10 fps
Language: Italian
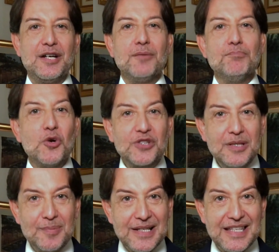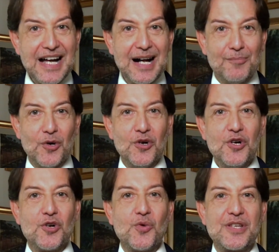Moltiplichiamo
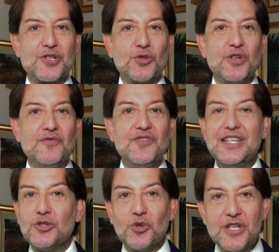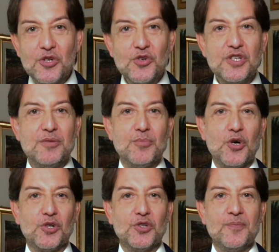questo invito in ogni
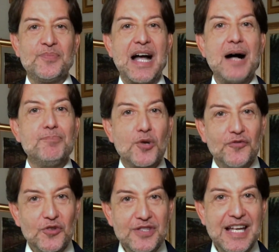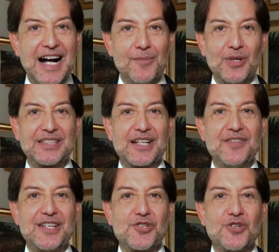modo, approfondiamo
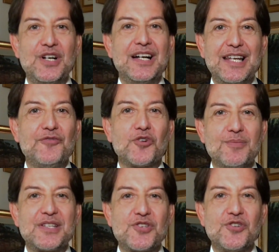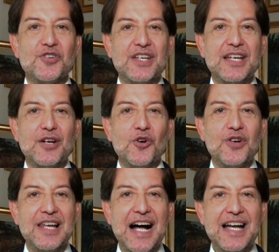attraverso la formazione
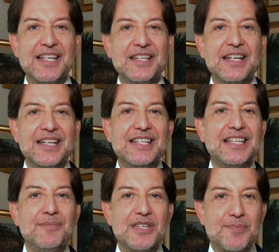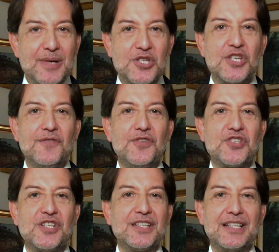online i temi
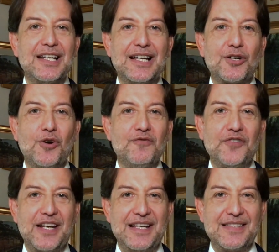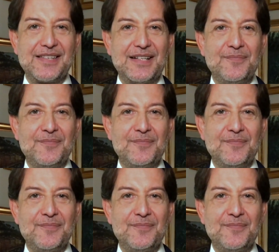specifici della conferenza.